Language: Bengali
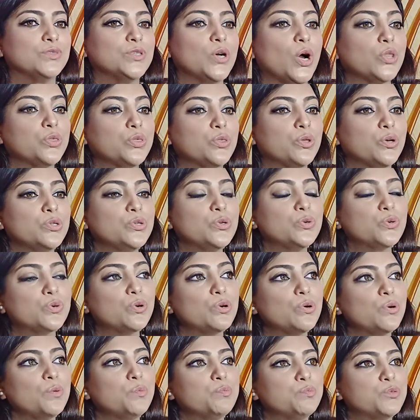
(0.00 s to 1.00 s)

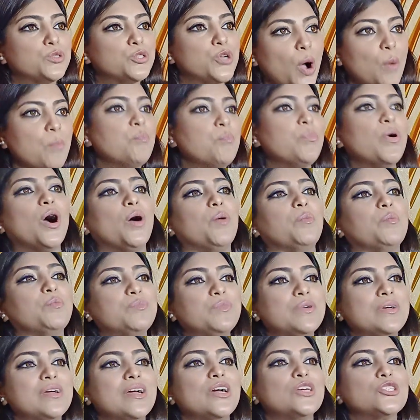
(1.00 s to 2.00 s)
যতটুকু সম্ভব
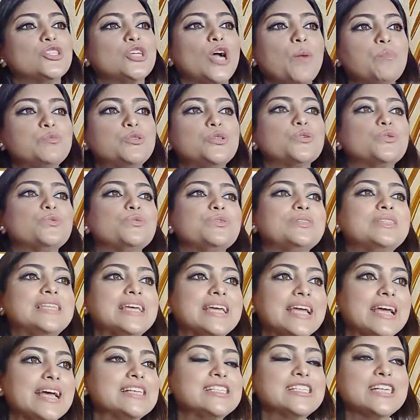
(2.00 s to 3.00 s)
সবটুকু
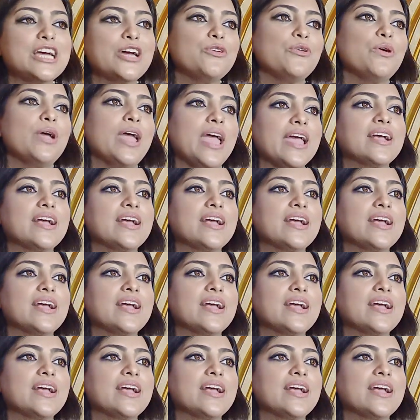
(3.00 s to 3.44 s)
দিয়ে যেন